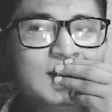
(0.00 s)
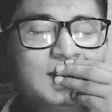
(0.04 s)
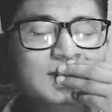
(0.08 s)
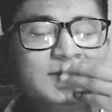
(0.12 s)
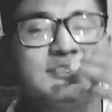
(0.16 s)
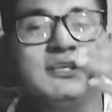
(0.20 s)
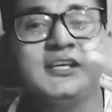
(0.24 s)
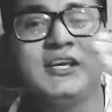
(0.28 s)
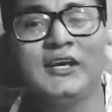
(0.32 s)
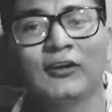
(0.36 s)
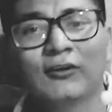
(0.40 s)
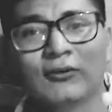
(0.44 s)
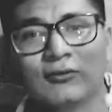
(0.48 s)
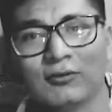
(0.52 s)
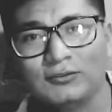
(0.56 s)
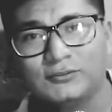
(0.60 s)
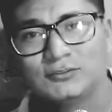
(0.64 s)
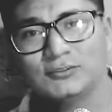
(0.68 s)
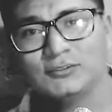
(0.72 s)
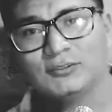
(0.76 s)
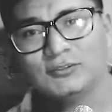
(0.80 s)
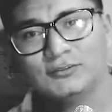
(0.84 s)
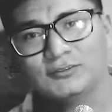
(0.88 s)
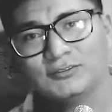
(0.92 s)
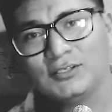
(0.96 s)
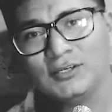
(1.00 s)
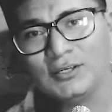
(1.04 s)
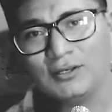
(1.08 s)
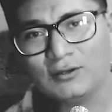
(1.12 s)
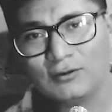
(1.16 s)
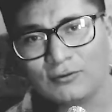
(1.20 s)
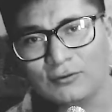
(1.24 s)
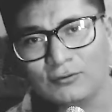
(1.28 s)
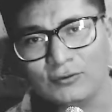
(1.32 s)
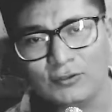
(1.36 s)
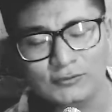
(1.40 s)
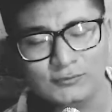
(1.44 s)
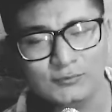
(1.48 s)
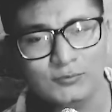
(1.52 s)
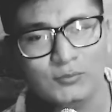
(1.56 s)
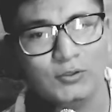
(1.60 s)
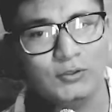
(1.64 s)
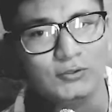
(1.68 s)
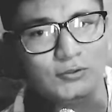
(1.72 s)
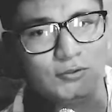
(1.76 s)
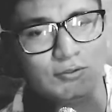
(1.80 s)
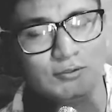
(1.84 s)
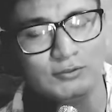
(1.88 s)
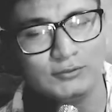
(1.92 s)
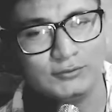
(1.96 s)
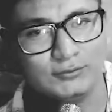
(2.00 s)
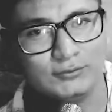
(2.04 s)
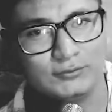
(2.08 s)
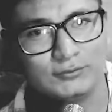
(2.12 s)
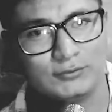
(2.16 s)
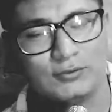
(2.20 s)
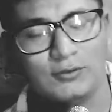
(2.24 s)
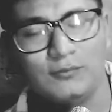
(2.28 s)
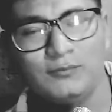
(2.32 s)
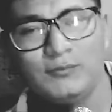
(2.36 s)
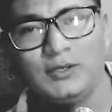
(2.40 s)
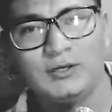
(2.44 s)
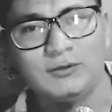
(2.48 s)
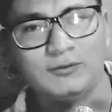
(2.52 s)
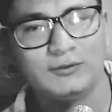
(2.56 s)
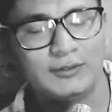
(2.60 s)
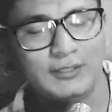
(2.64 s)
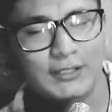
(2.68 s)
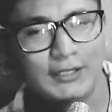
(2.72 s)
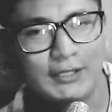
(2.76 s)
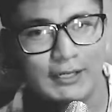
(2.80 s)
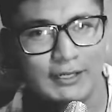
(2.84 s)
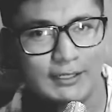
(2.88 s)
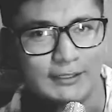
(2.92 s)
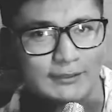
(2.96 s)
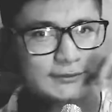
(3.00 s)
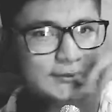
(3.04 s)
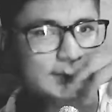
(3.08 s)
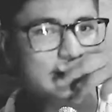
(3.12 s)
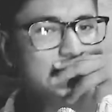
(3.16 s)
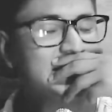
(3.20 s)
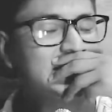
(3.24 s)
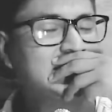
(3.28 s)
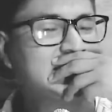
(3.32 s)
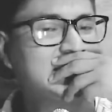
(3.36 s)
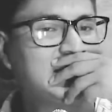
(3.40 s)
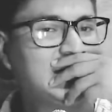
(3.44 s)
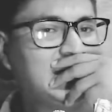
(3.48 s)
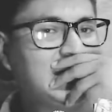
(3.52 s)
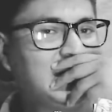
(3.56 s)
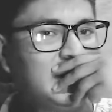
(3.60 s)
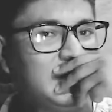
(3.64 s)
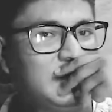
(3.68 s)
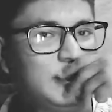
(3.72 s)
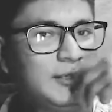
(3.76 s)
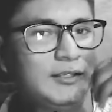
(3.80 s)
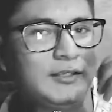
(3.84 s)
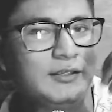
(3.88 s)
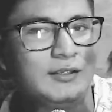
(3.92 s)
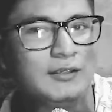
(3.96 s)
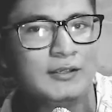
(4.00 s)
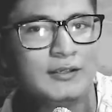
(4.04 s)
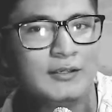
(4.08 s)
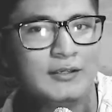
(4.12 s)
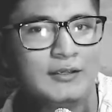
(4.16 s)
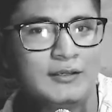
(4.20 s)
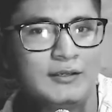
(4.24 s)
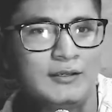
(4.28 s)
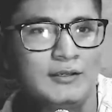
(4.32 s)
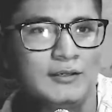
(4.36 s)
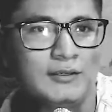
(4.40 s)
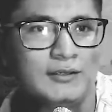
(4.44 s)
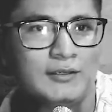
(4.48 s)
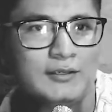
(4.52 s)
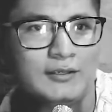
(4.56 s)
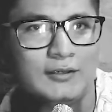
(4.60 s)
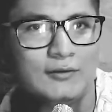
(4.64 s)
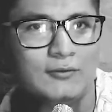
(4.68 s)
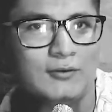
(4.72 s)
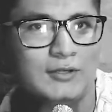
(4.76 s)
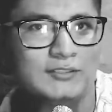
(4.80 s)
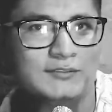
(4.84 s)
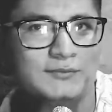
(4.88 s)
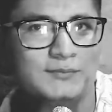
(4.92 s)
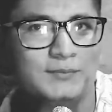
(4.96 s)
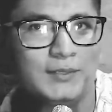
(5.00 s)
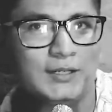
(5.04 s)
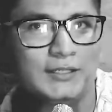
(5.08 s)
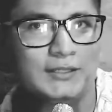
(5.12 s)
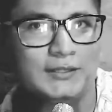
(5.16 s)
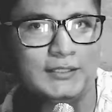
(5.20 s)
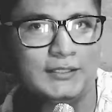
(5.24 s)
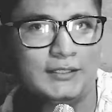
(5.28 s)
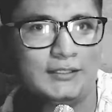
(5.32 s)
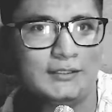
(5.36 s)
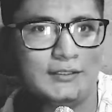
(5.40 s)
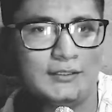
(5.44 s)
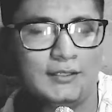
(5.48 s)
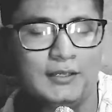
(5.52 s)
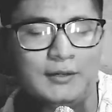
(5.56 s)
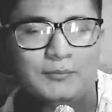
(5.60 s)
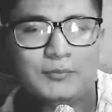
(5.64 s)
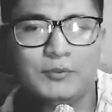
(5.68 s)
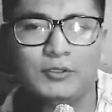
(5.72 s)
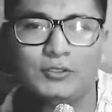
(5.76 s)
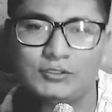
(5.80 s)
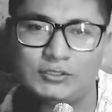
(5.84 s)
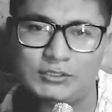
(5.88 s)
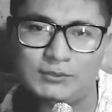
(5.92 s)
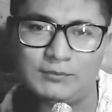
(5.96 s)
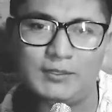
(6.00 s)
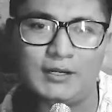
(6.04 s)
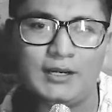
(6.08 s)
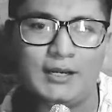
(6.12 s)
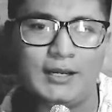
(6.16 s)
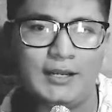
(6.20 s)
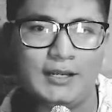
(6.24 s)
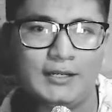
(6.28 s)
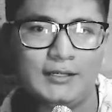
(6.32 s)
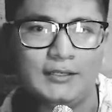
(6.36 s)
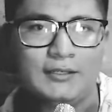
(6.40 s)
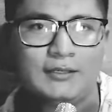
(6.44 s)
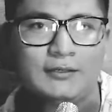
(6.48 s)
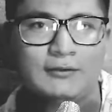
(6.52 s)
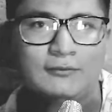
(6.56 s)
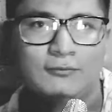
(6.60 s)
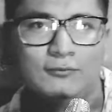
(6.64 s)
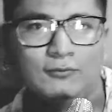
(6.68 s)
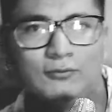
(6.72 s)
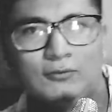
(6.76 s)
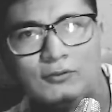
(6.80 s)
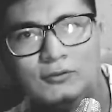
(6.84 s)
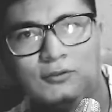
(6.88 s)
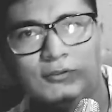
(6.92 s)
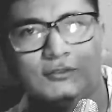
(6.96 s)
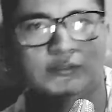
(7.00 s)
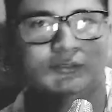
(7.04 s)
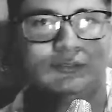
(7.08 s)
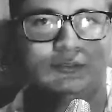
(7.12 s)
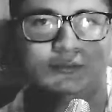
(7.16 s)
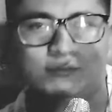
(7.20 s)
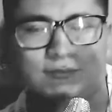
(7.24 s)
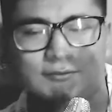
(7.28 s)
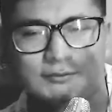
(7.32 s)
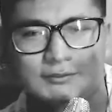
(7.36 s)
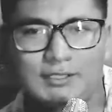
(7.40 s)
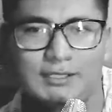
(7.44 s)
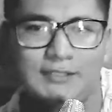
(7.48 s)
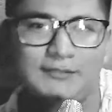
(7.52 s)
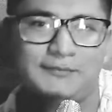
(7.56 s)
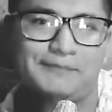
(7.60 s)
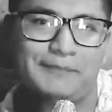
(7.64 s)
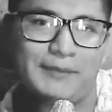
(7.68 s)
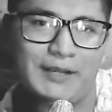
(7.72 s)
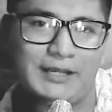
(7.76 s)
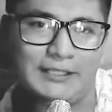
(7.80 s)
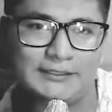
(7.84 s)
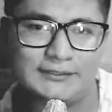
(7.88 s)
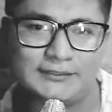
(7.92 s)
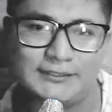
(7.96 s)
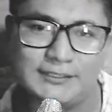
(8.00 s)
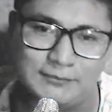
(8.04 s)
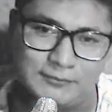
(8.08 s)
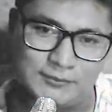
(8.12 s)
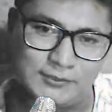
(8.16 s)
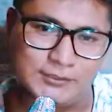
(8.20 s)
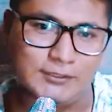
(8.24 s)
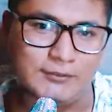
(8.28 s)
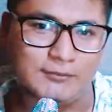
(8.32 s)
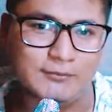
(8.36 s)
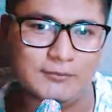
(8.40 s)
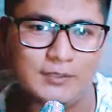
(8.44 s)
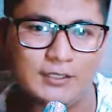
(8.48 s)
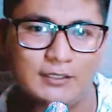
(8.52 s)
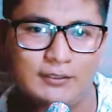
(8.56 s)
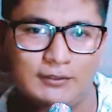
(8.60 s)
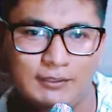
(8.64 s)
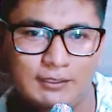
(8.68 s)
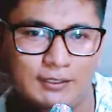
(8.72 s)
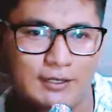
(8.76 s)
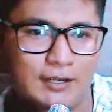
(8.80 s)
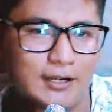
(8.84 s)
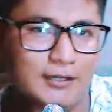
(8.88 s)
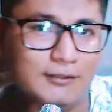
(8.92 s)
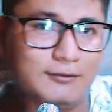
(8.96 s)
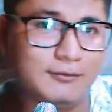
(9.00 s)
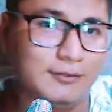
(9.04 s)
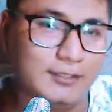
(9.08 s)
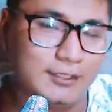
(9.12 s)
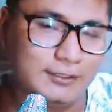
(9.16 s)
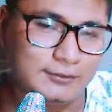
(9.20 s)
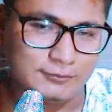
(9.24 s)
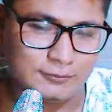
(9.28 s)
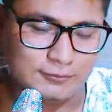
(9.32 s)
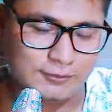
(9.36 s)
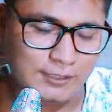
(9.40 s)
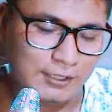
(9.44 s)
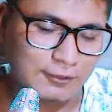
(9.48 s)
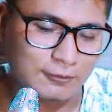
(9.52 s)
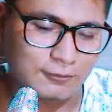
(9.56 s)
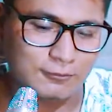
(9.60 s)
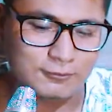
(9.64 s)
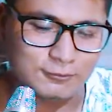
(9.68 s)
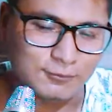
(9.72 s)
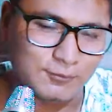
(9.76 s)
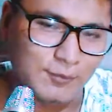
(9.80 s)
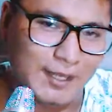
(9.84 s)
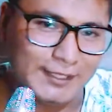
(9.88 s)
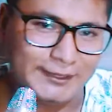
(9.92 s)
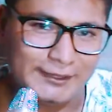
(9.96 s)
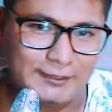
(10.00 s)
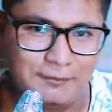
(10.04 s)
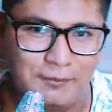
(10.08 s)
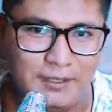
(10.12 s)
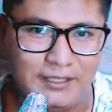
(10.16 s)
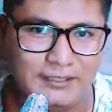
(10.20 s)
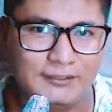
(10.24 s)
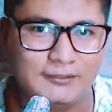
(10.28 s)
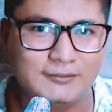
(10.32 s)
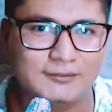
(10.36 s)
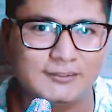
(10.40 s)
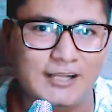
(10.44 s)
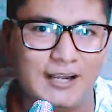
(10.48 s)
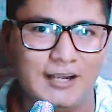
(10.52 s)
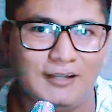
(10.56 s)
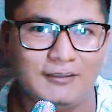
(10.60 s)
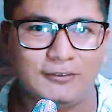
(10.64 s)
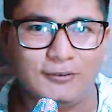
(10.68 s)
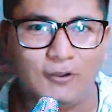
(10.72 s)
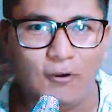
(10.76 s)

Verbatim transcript: 5, 8, 5, 2 motos conmigo, 3. Este, y cuántos patas ya pedí llevar a alguien, 1, 2, 6 patas. Hemos ido, mano, ya calculando los cálculos matemáticos al